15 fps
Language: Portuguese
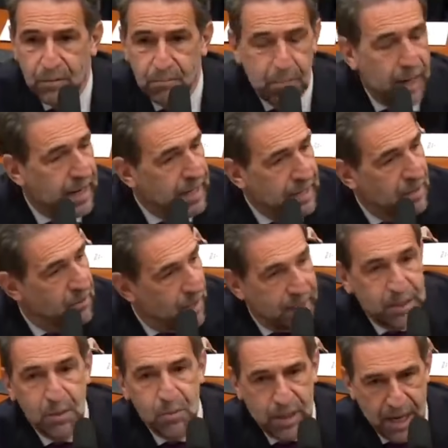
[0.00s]
Pagaria, não é
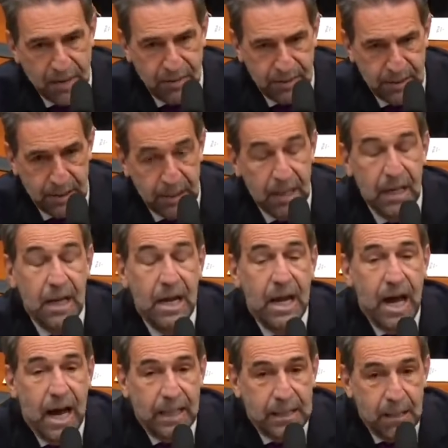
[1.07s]
tão caro assim.
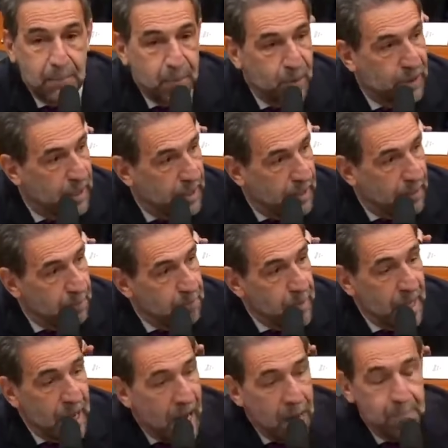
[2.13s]
Até porque
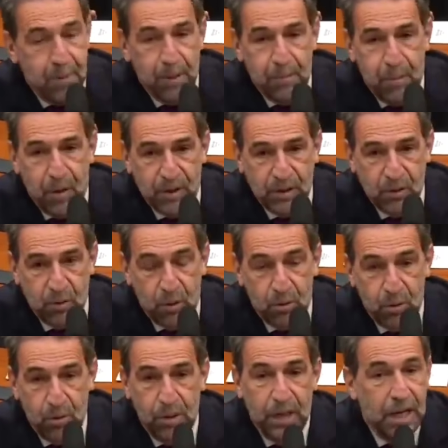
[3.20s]
a proposta do
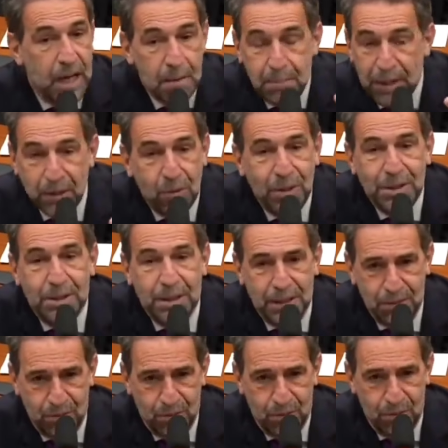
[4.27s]
autor é para dois
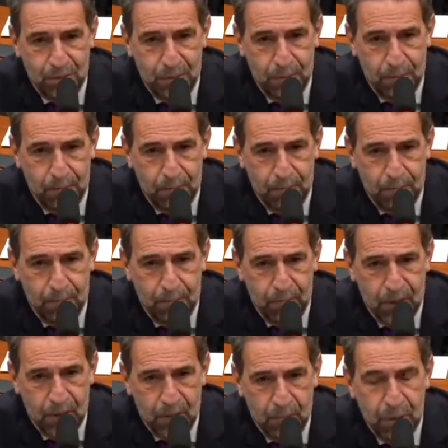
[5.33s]
anos.
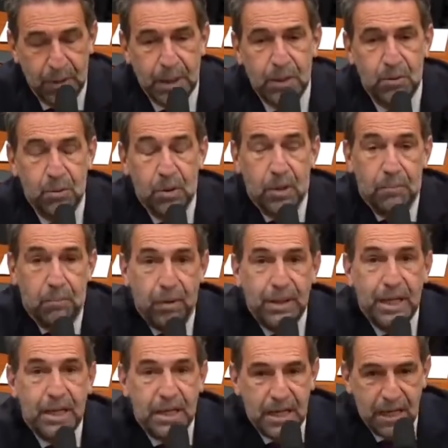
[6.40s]
Portanto,
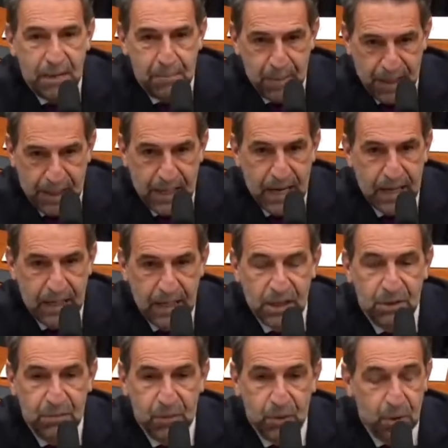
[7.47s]
poderia aplicar
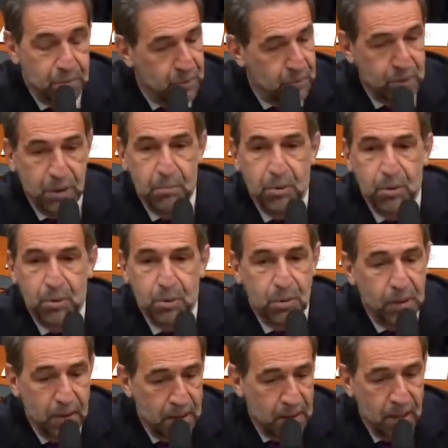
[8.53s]
grandes fortunas, um
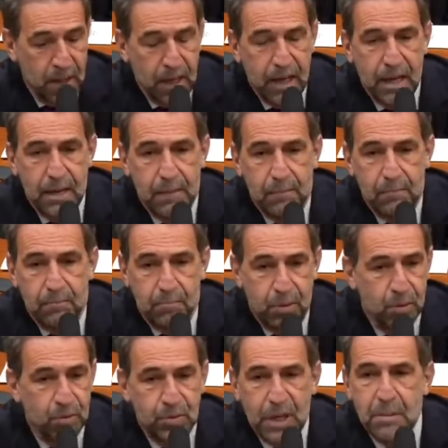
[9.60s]
tributo é, por
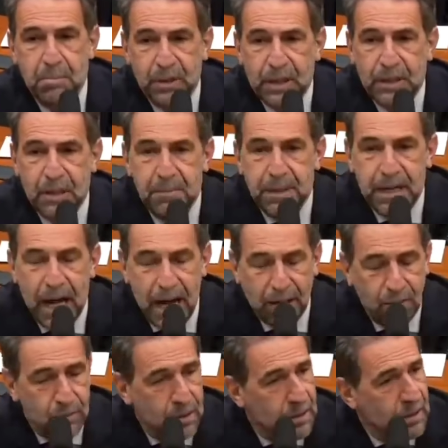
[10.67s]
um tempo
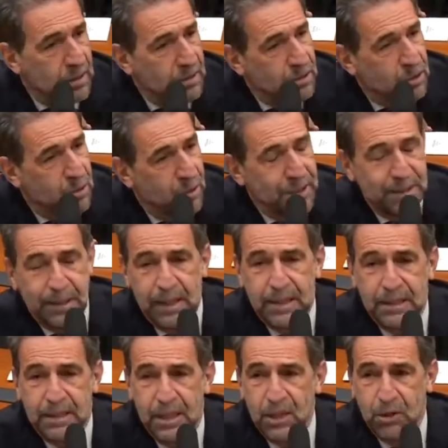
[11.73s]
determinado, de dois,
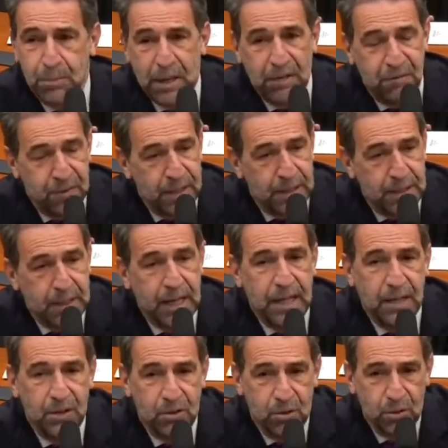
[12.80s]
três anos, para financiar
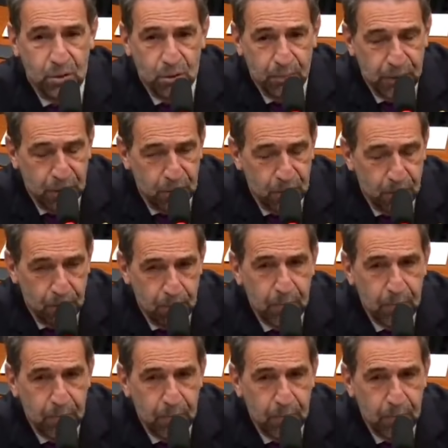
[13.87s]
isso. Número um.